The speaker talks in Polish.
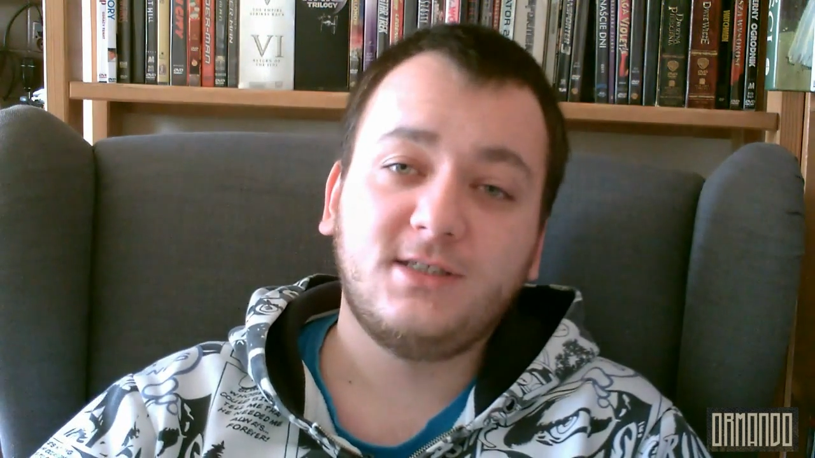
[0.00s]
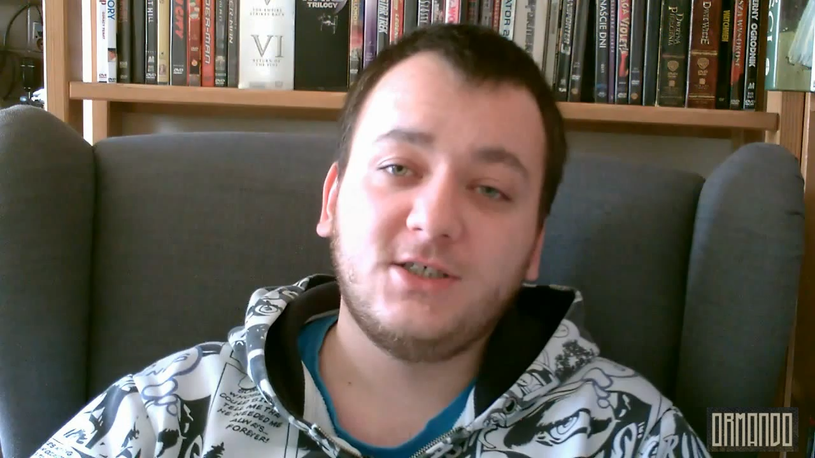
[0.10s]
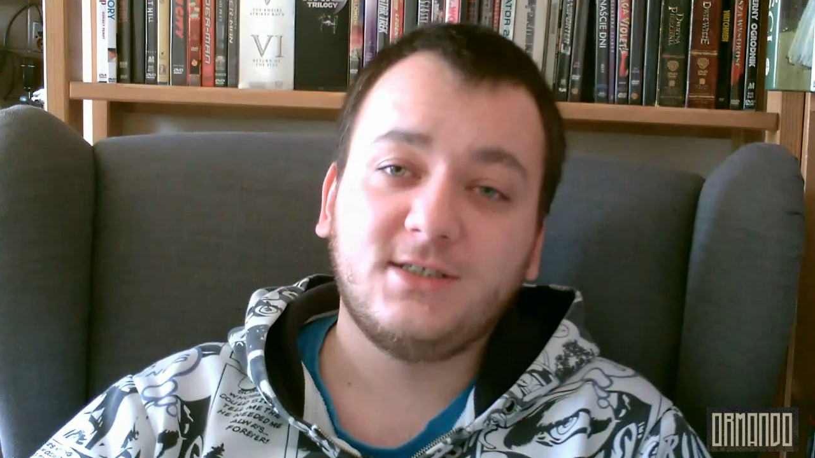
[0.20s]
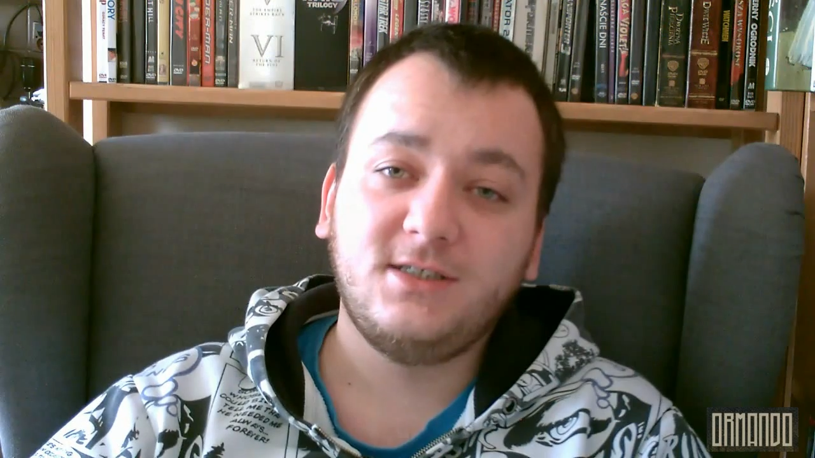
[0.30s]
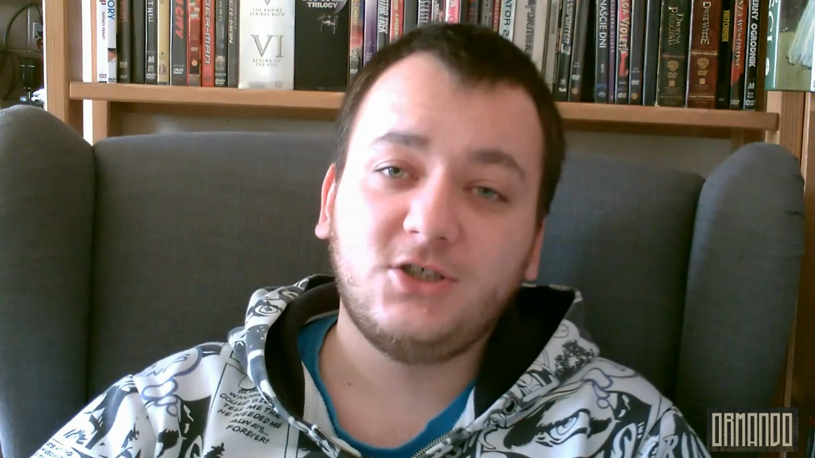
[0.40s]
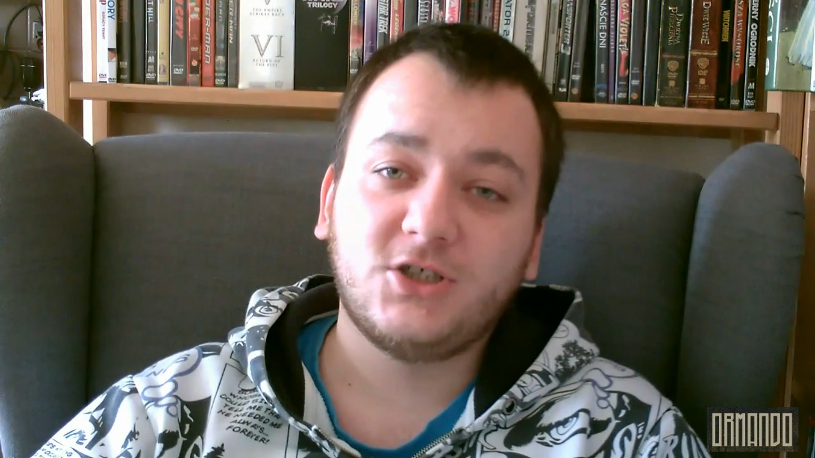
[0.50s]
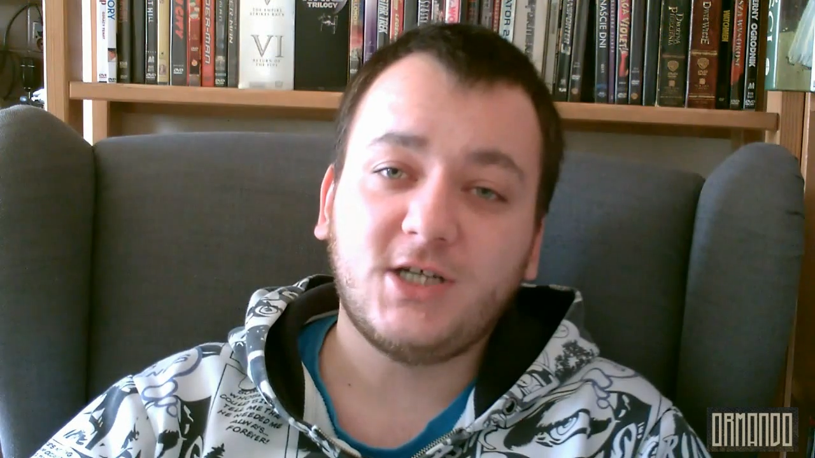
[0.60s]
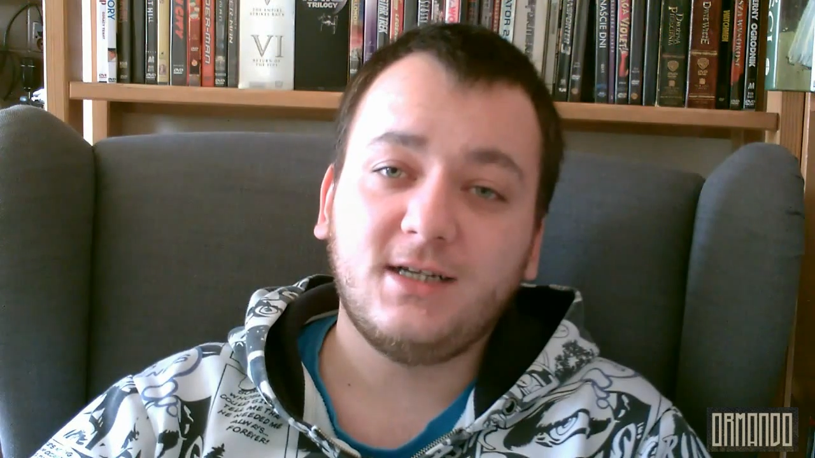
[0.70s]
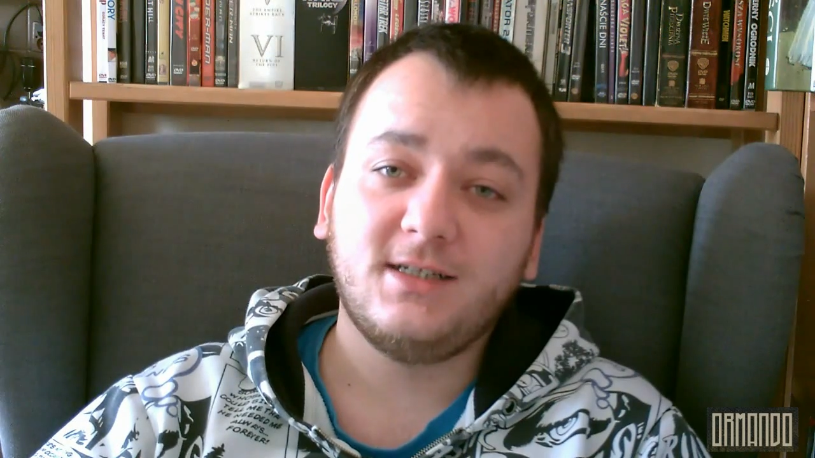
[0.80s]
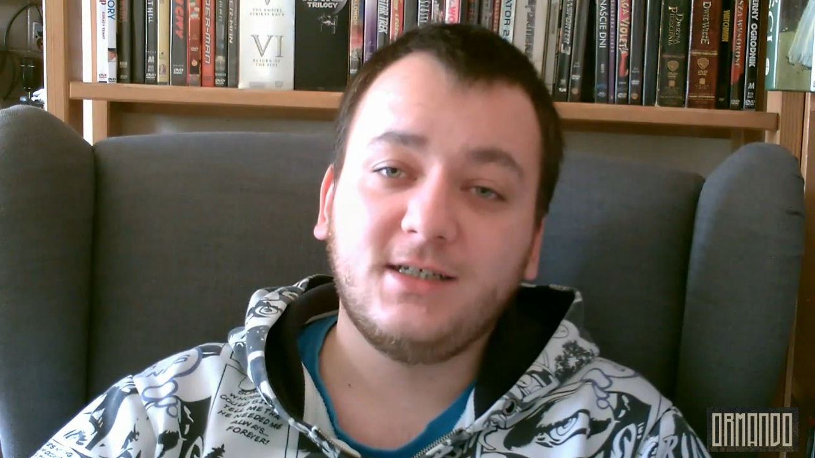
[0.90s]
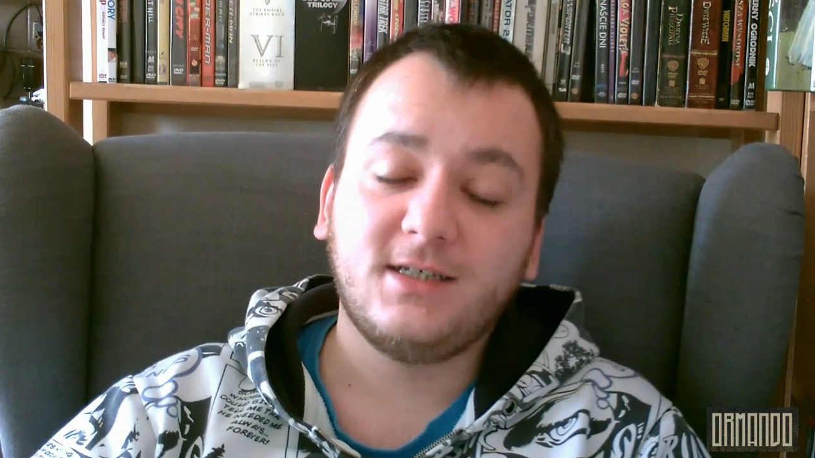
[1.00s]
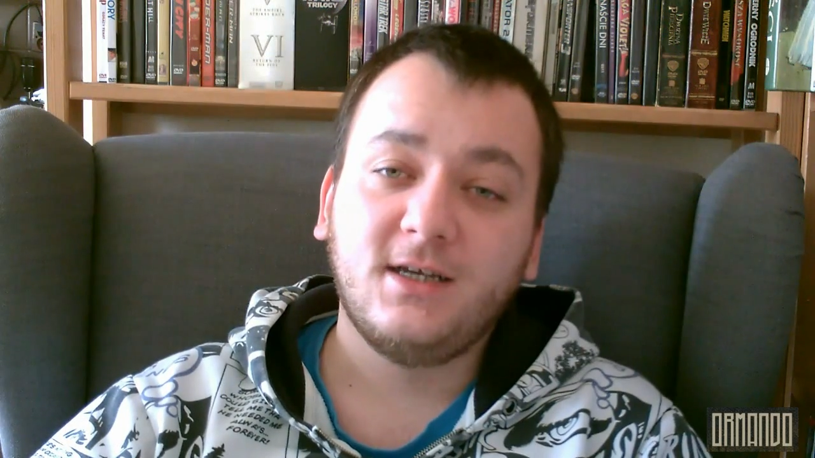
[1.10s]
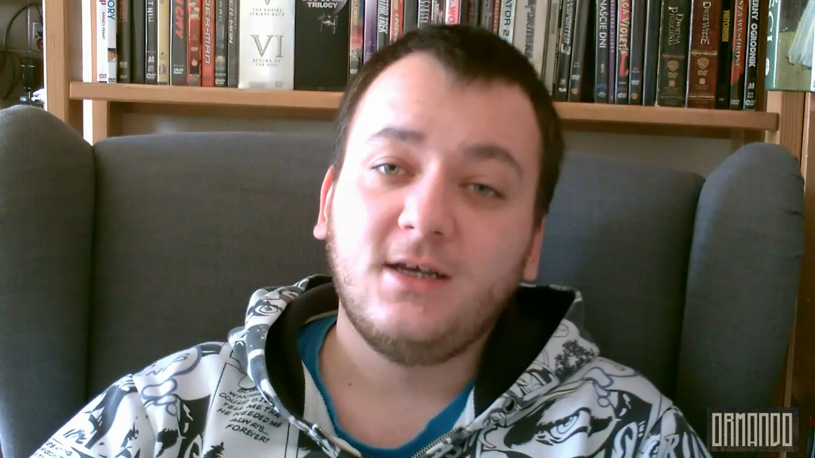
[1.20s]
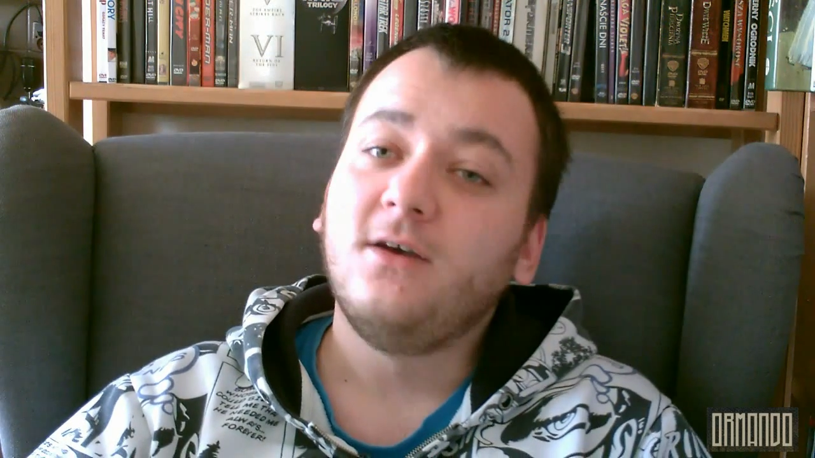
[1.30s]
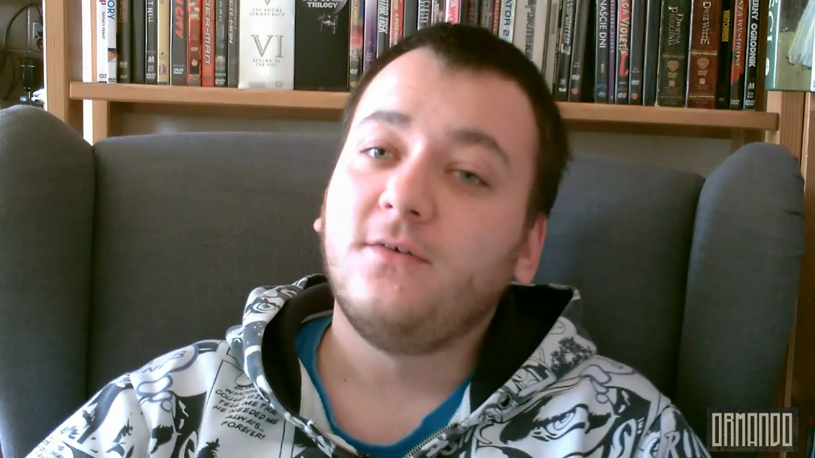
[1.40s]
niezniszczalnych
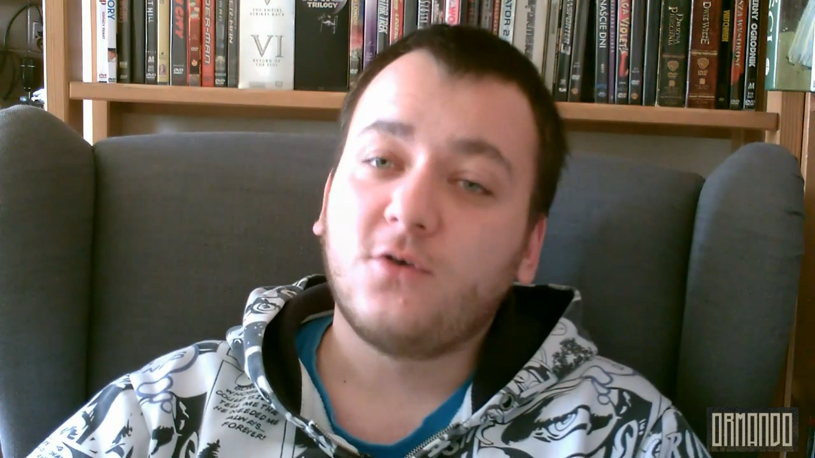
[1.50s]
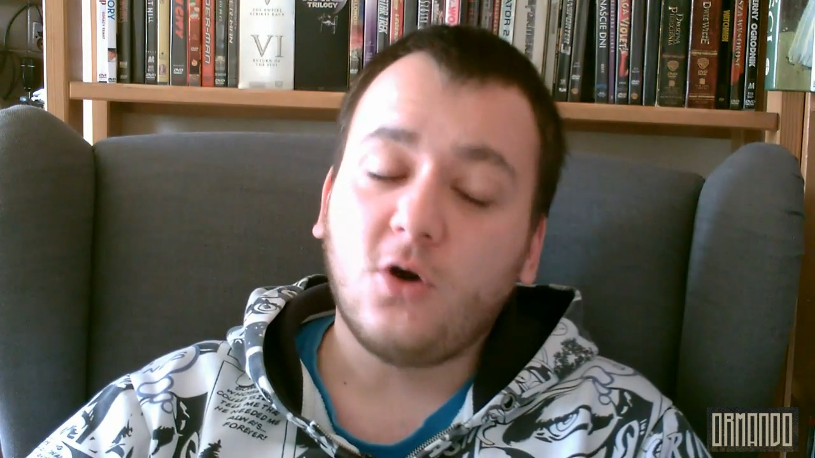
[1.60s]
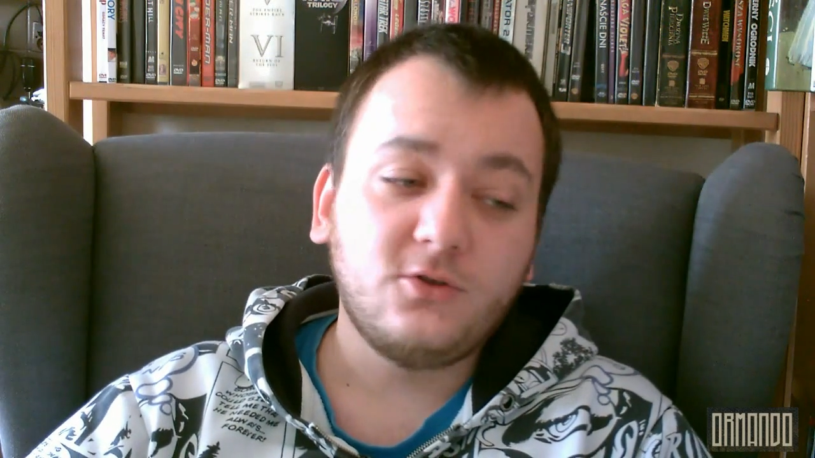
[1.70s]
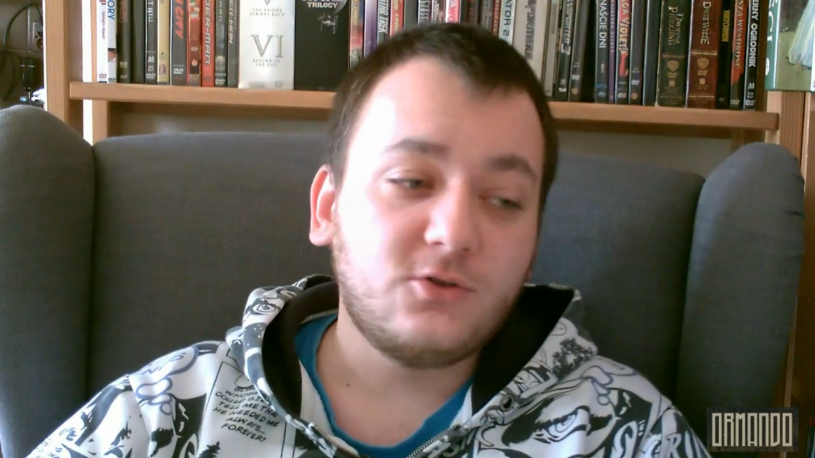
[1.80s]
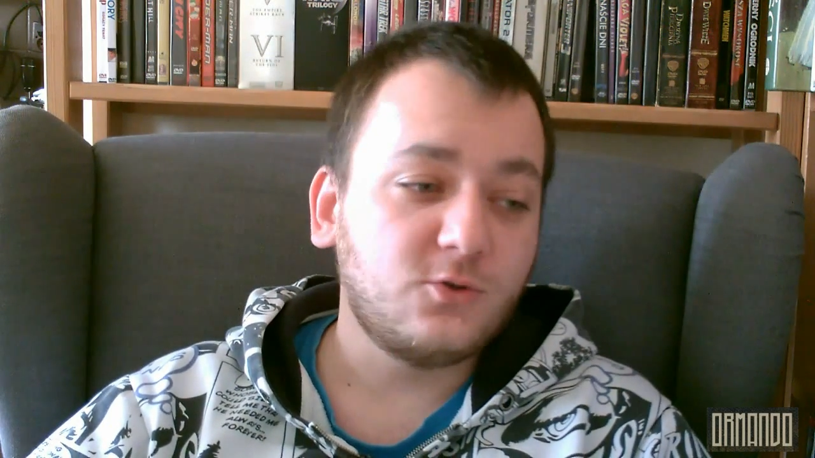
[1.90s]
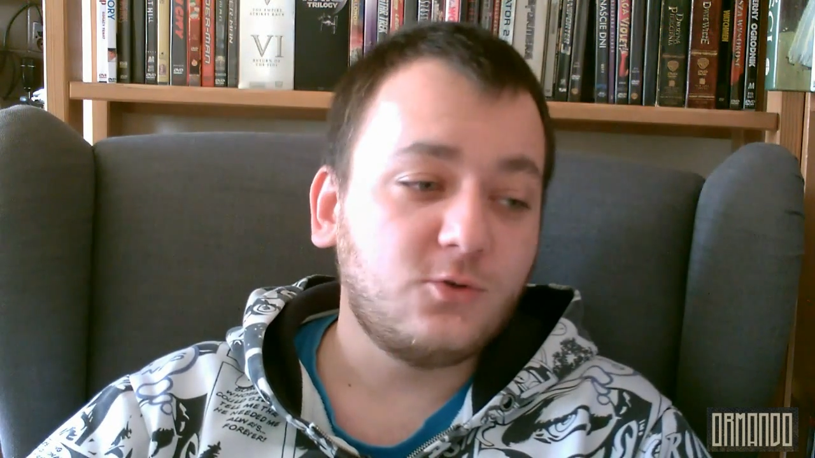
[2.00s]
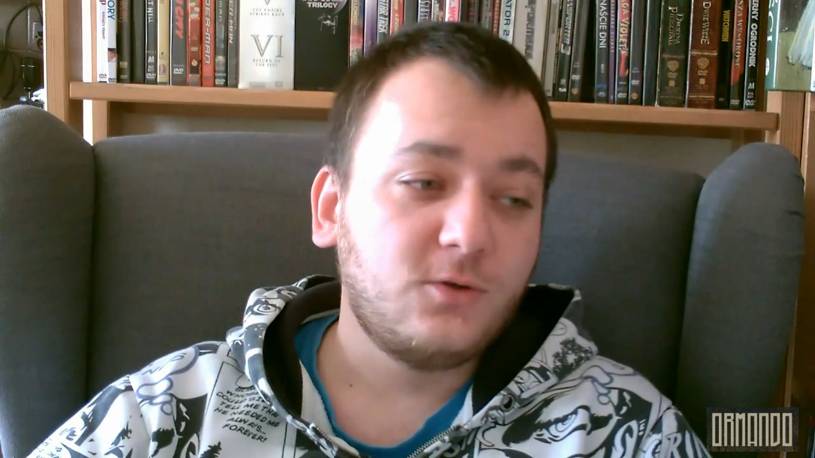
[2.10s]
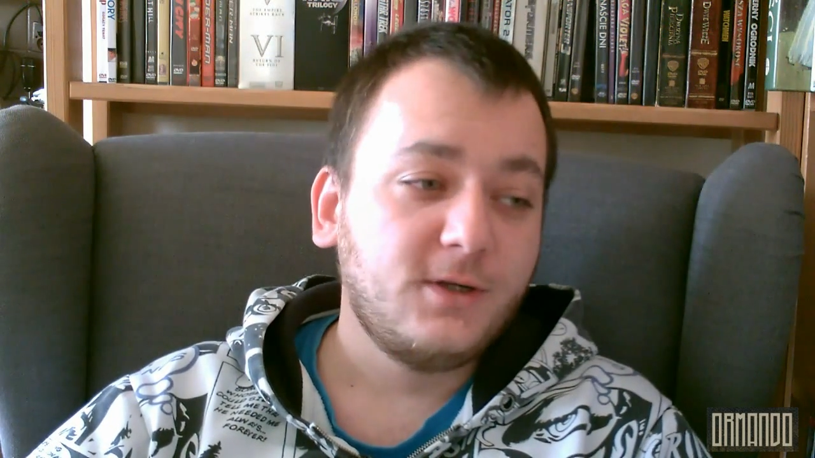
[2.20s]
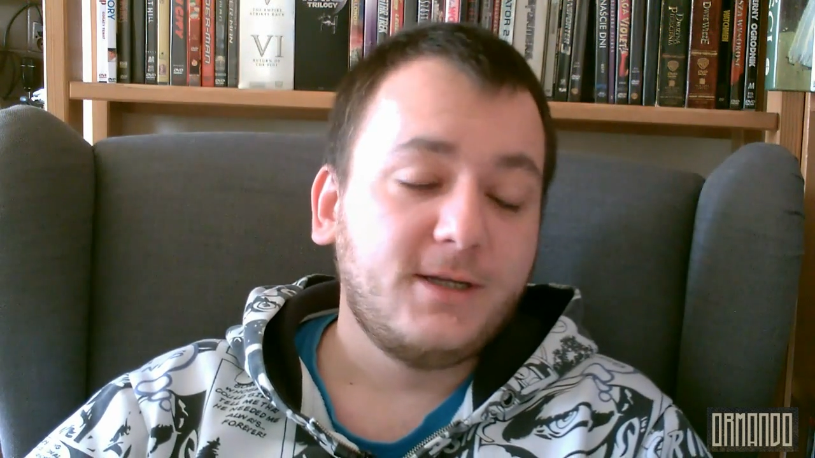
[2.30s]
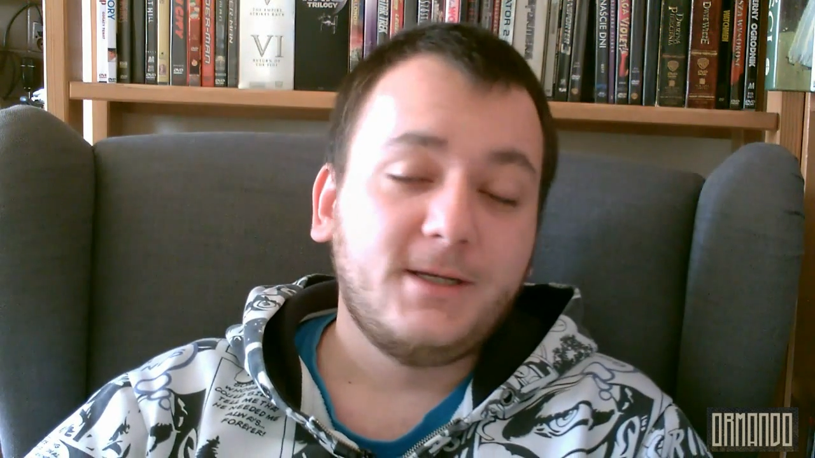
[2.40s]
w końcu